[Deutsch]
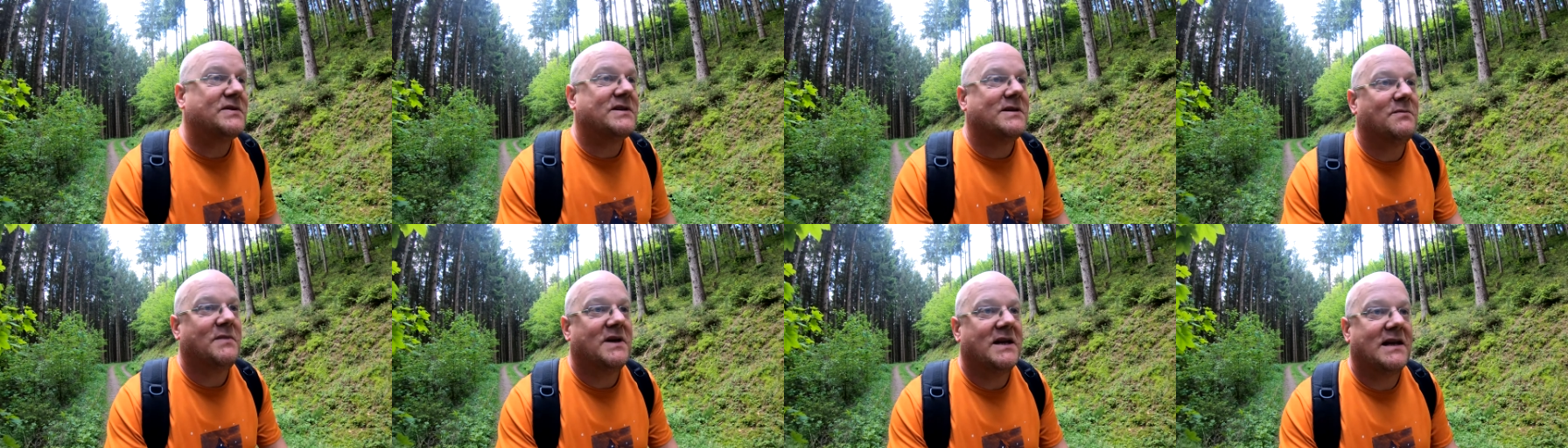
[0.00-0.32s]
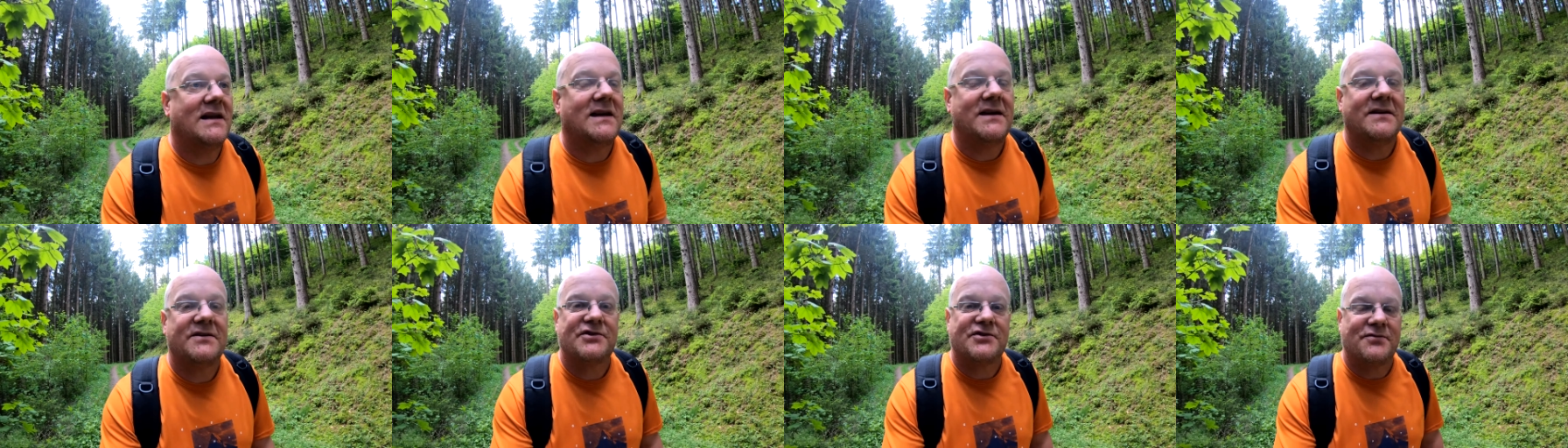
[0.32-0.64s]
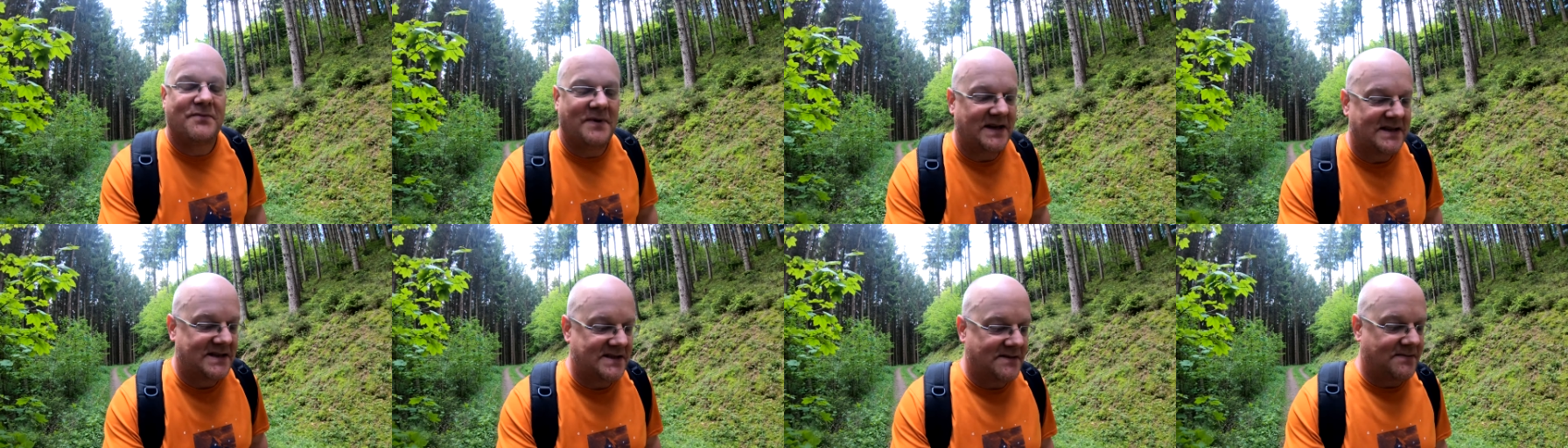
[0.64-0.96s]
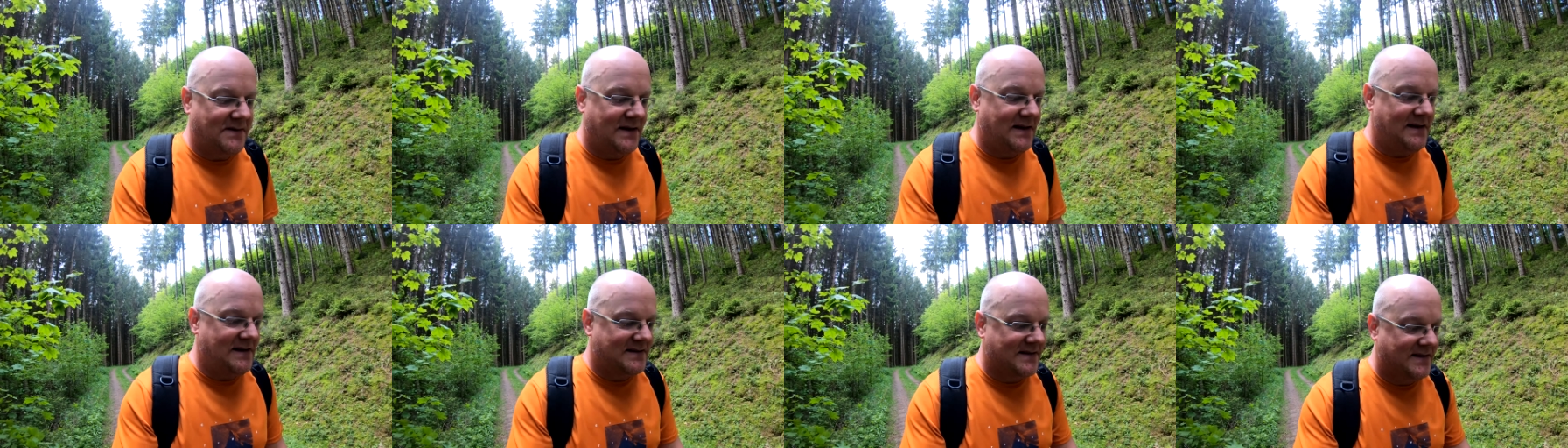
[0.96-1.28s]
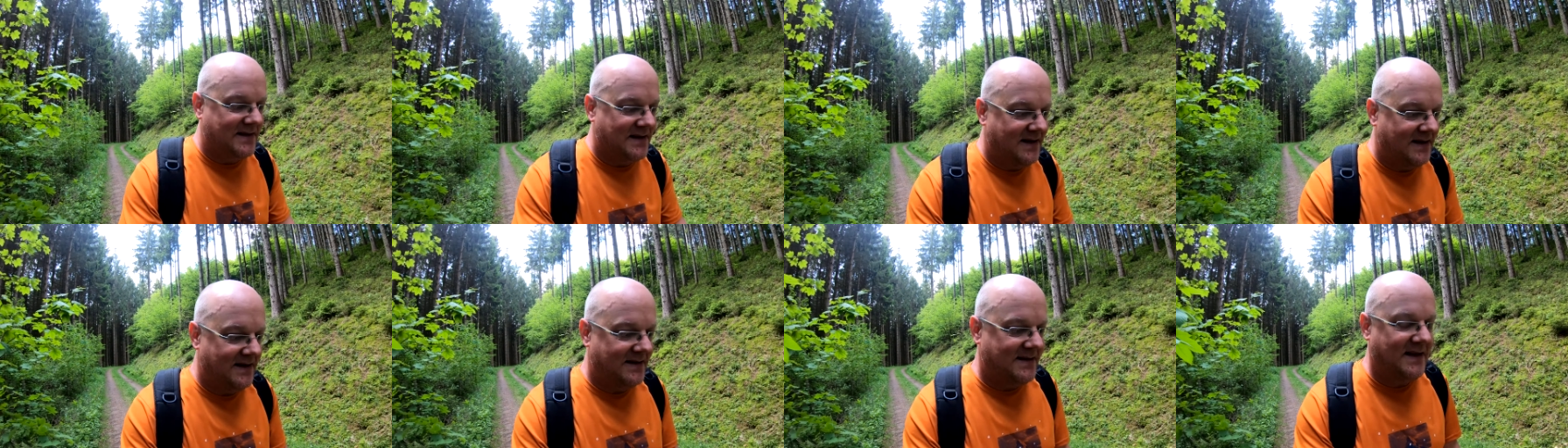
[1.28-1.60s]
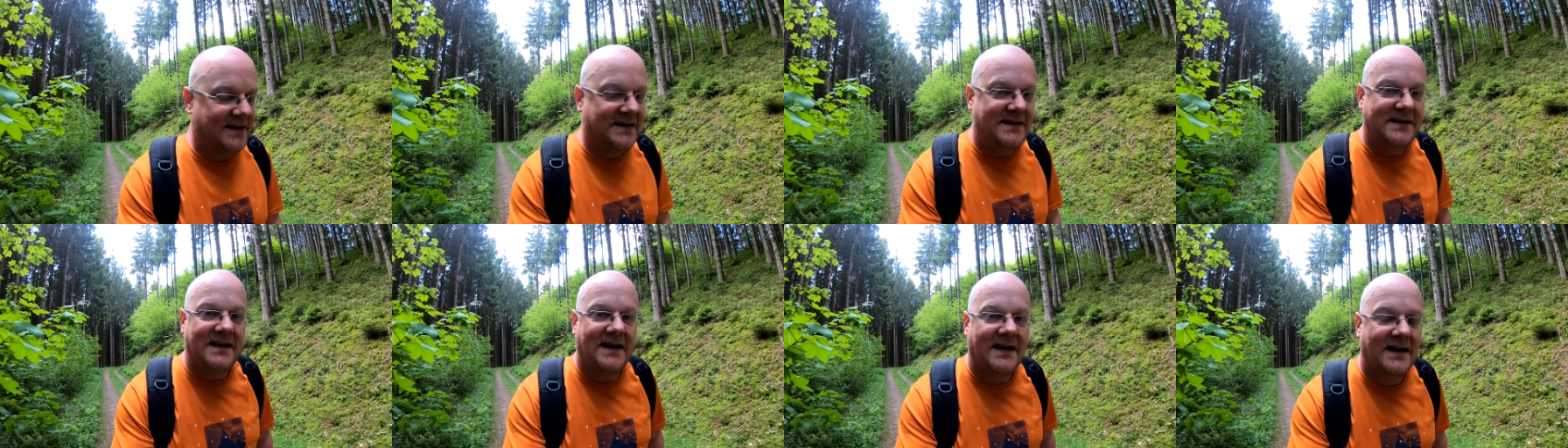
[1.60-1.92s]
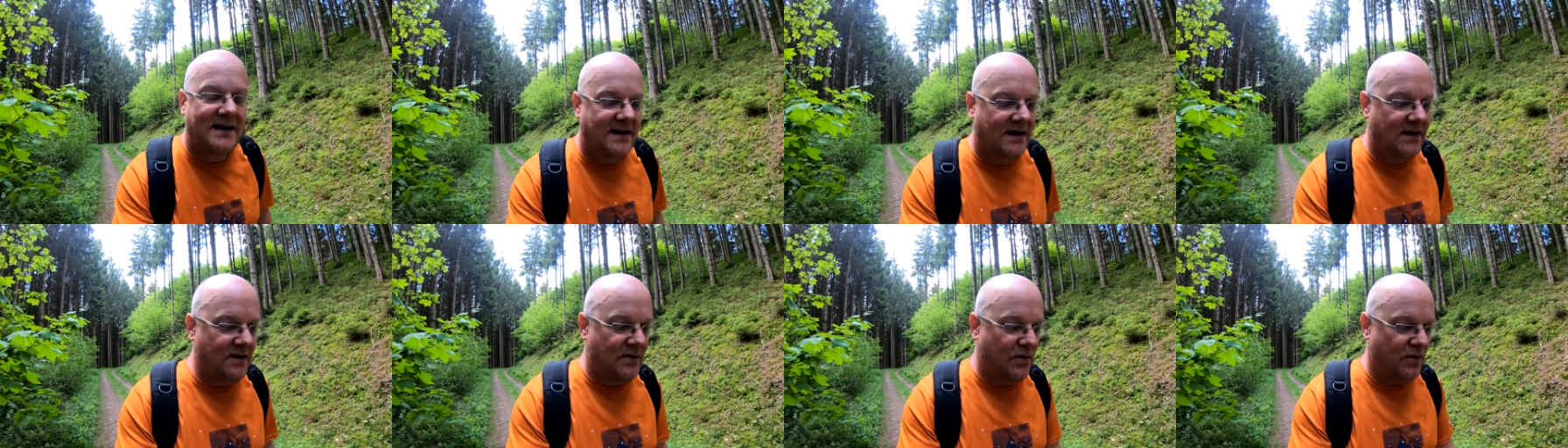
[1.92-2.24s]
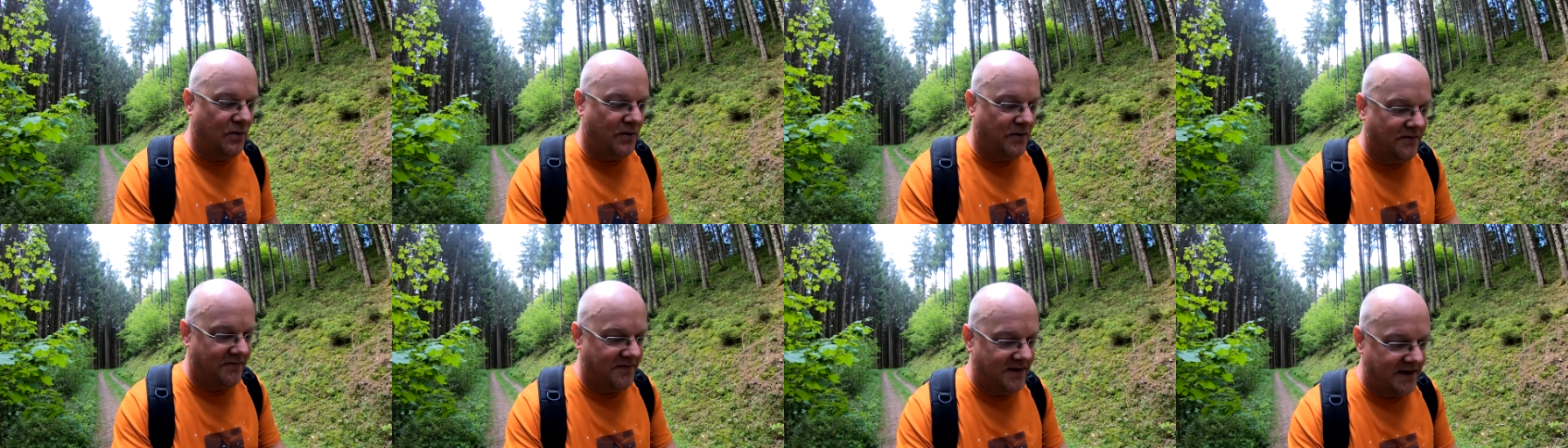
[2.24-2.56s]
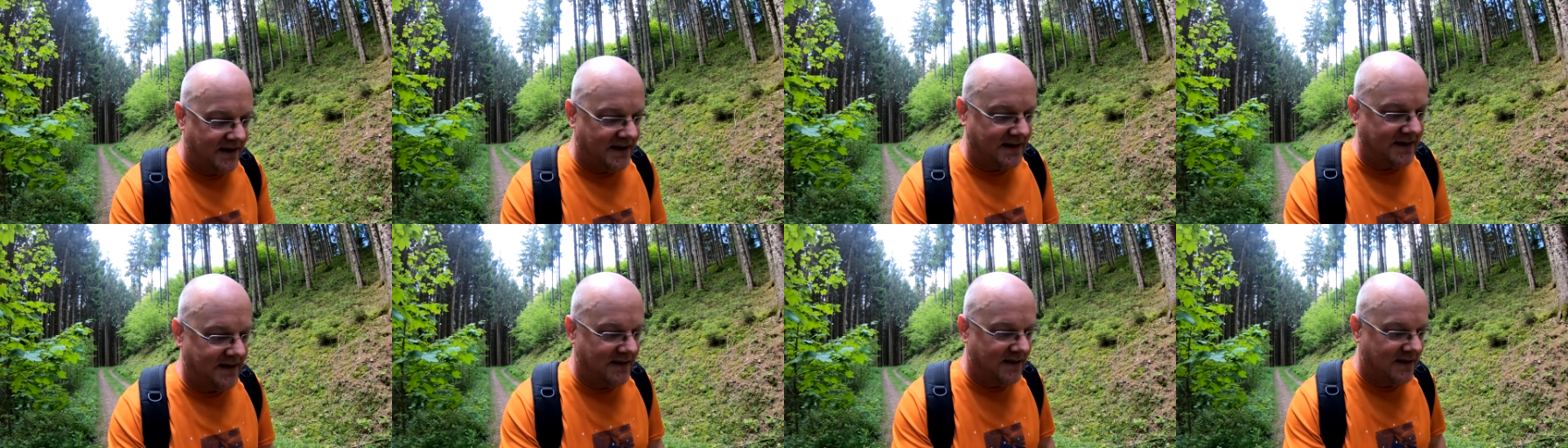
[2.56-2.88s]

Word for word: im mittleren Schwarzwald, den Jacher Höhenweg.